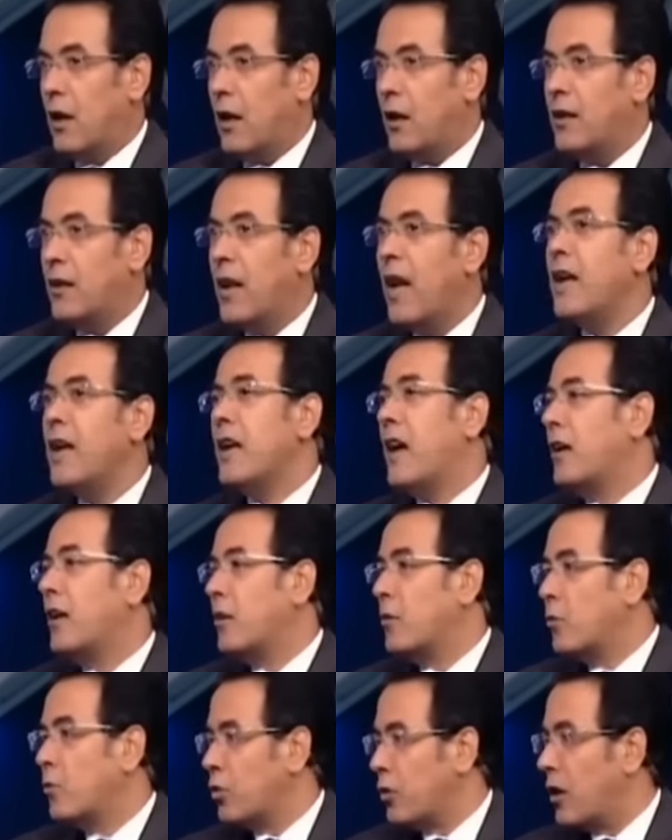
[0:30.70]
النهي عن
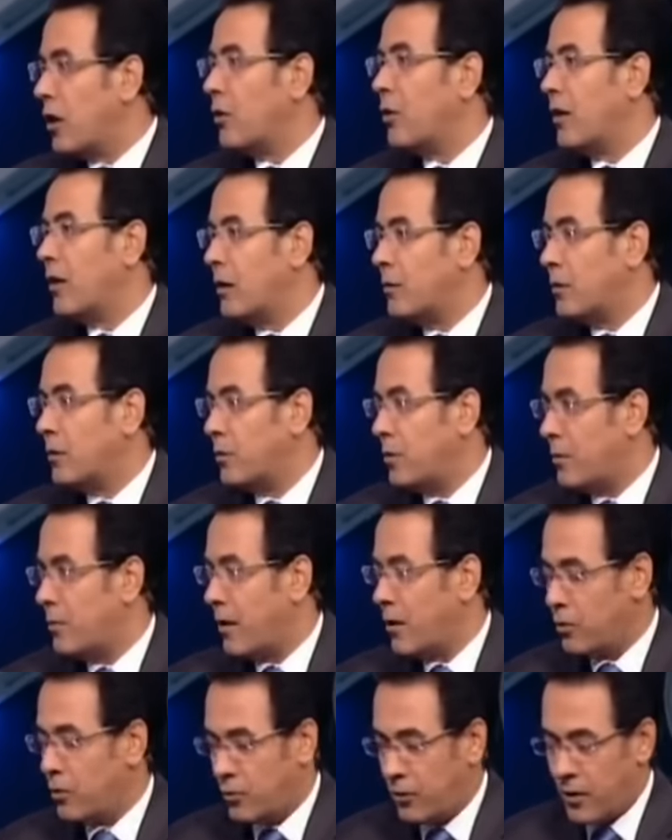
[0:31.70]
المنكر والأمر
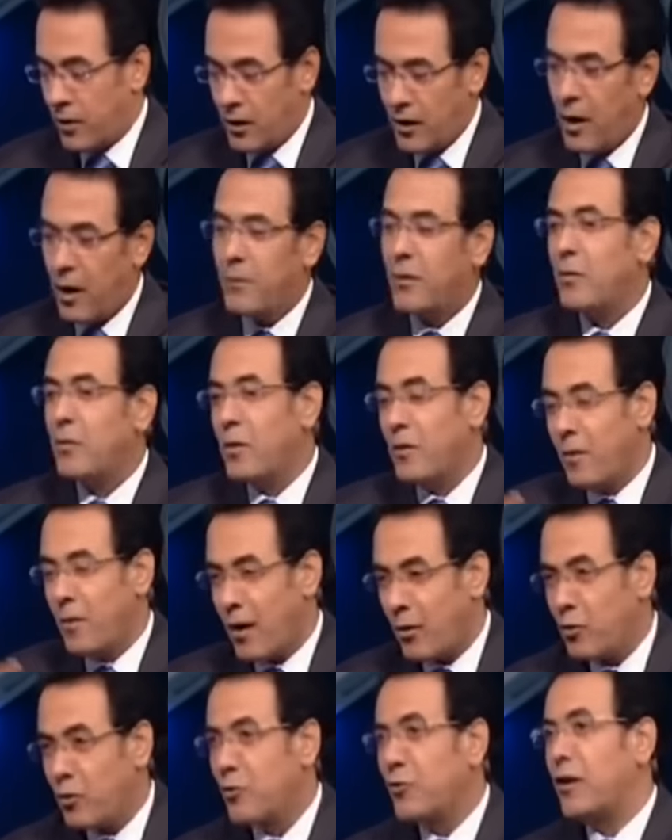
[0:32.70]
بالمعروف نعم. الأمر
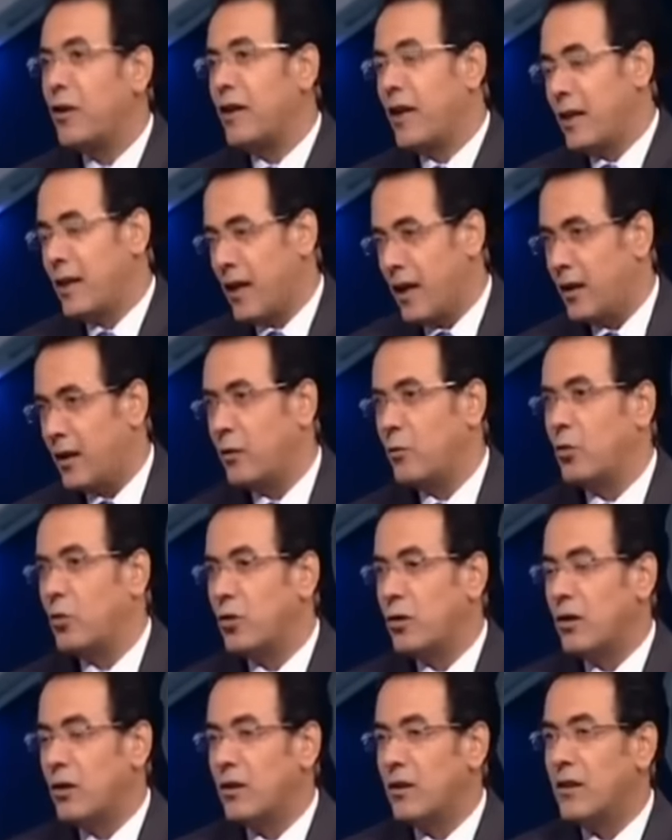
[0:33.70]
بالمعروف والنهي عن
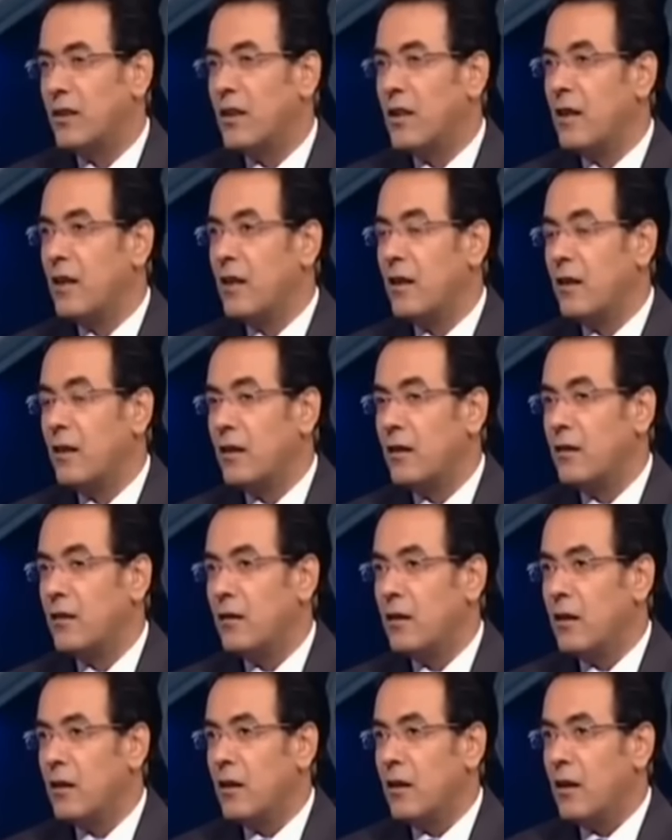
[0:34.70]
المنكر إيه؟
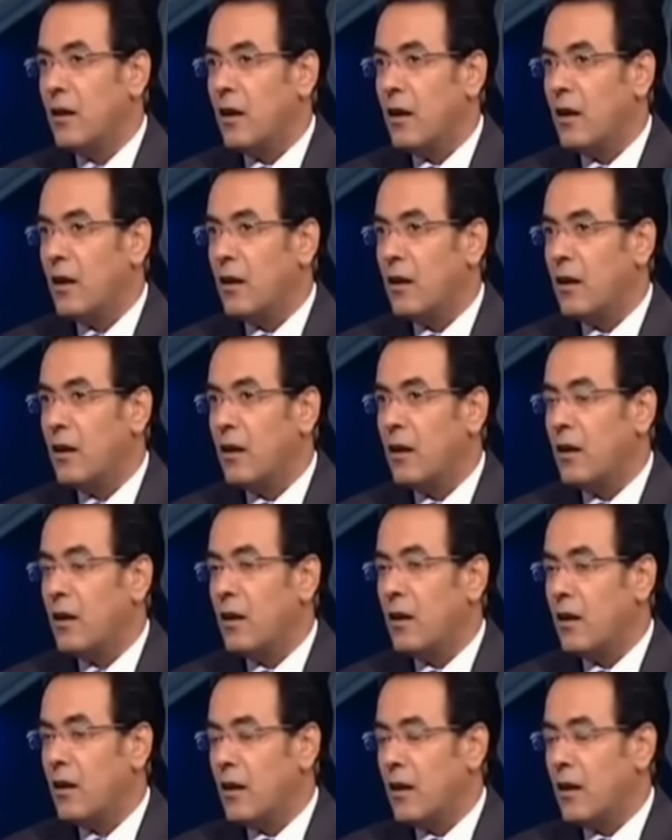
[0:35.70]
الأمر معروف